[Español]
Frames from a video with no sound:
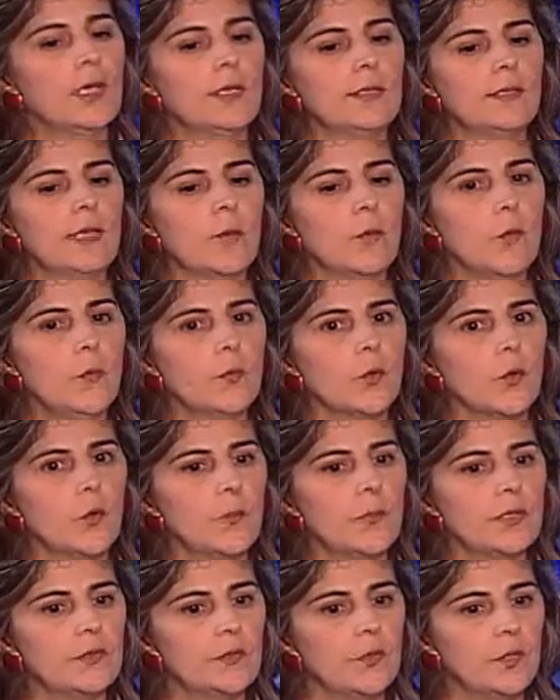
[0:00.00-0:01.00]
digamos,
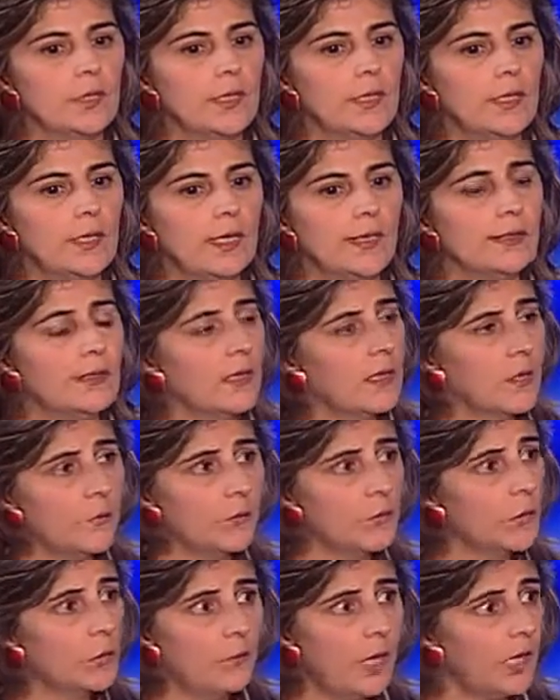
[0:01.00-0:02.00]
preocupaciones de la izquierda,
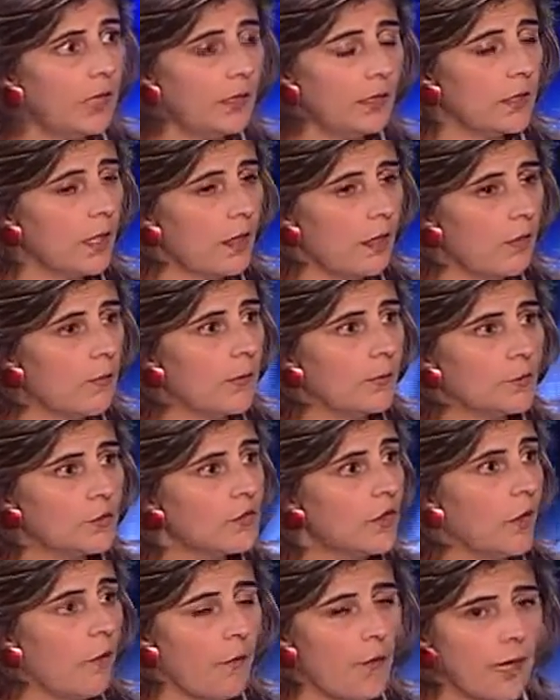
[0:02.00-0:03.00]
pero más que nada
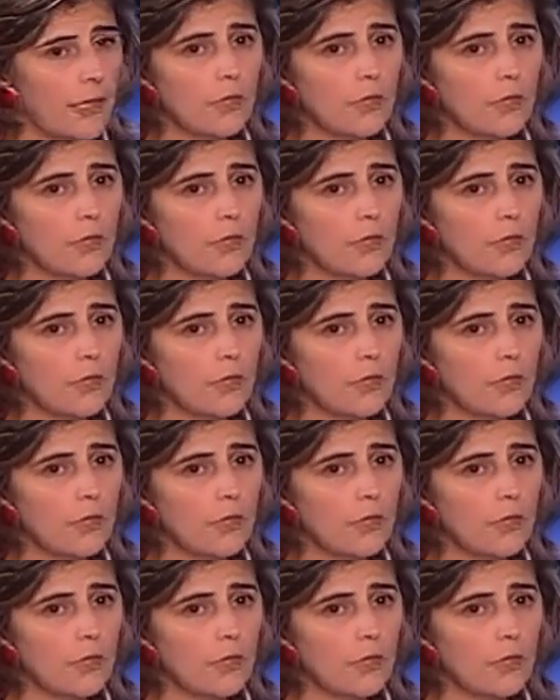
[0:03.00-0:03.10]
vamos a ver